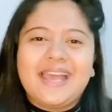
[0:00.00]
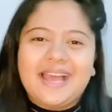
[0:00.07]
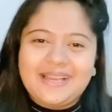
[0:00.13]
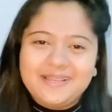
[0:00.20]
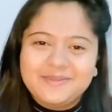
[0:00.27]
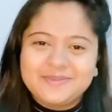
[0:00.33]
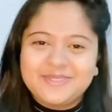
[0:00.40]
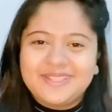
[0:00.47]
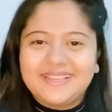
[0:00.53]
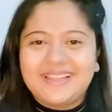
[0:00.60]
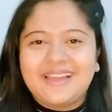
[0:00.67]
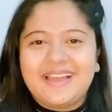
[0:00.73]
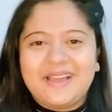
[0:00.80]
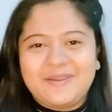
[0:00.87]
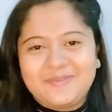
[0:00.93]

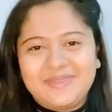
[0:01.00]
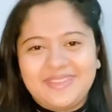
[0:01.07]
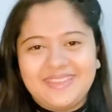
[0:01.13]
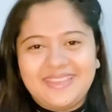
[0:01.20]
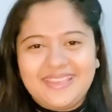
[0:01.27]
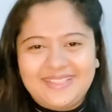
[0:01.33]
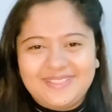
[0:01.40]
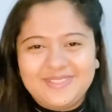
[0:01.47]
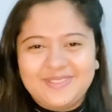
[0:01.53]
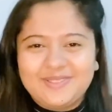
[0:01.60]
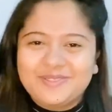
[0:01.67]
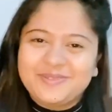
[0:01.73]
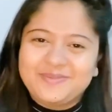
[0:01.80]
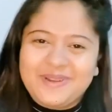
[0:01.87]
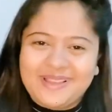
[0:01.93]
আলহামদুলিল্লাহ আমি একটু
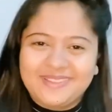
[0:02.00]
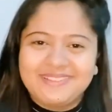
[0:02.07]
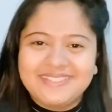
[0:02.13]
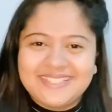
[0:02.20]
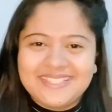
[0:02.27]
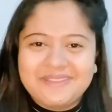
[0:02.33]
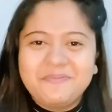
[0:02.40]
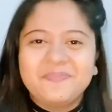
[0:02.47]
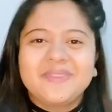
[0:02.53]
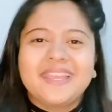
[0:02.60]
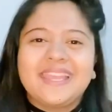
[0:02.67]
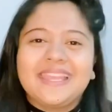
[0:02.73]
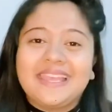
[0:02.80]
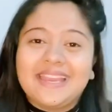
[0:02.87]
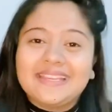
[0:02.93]
একটু ভালো আছি
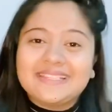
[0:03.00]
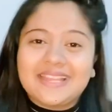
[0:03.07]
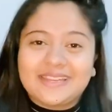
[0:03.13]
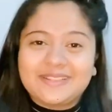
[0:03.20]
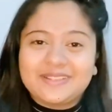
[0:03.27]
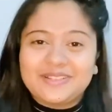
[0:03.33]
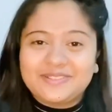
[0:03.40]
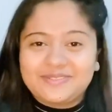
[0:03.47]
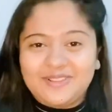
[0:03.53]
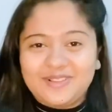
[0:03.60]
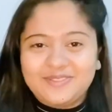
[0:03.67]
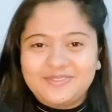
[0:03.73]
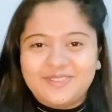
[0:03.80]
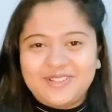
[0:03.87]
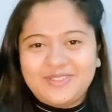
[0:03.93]
ইয়াস আনাদার
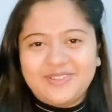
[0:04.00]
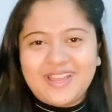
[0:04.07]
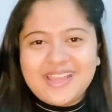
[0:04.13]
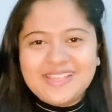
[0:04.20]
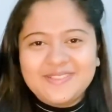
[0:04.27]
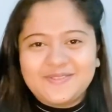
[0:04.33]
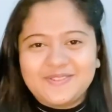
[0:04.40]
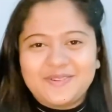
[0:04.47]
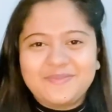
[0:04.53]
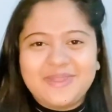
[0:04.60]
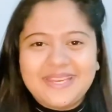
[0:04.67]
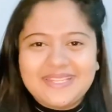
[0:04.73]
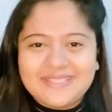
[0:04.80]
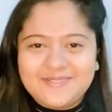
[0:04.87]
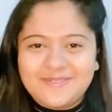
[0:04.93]
ব্লগ ফর ইউ গাইস ফ্রম
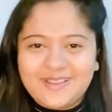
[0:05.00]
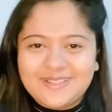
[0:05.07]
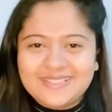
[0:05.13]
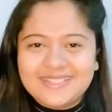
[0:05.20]
মেহনাজ ব্লগস